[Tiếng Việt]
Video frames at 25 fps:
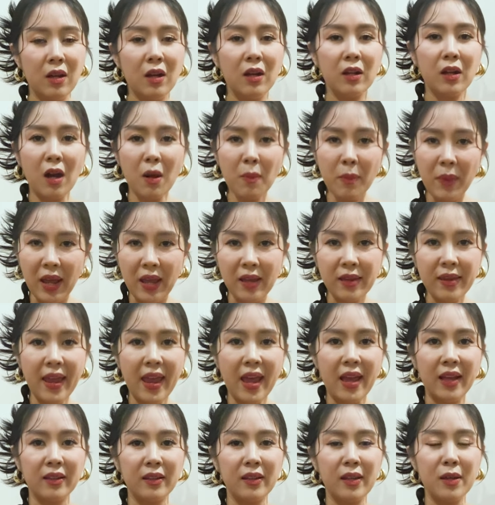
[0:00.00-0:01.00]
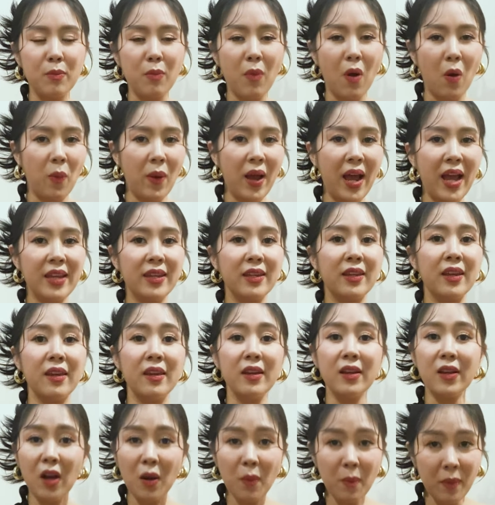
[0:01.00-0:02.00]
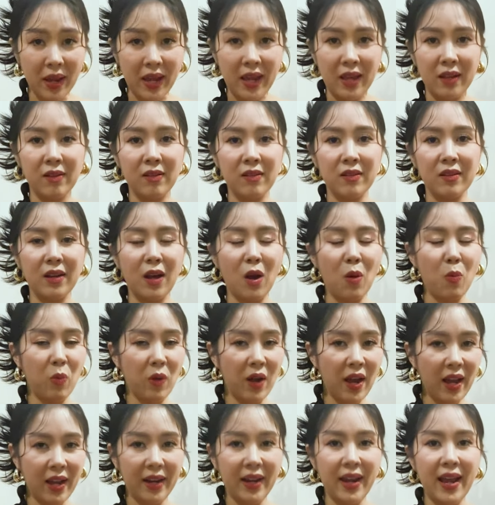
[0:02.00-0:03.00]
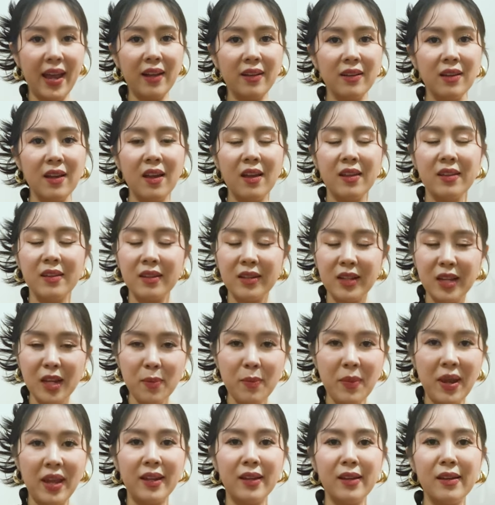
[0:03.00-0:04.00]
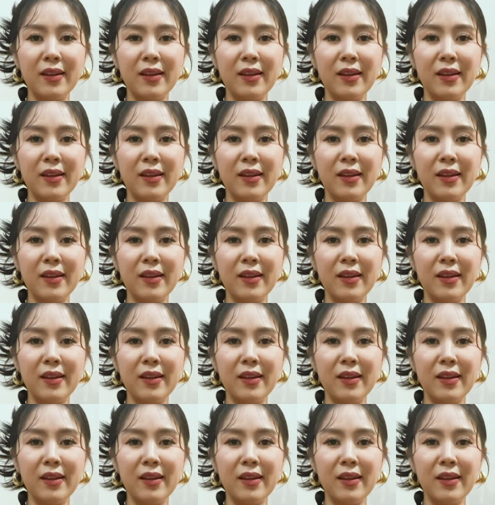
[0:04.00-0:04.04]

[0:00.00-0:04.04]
có mẹ nhà thì một hai chỉ có mẹ thôi không có ai khác nhưng khi mẹ đi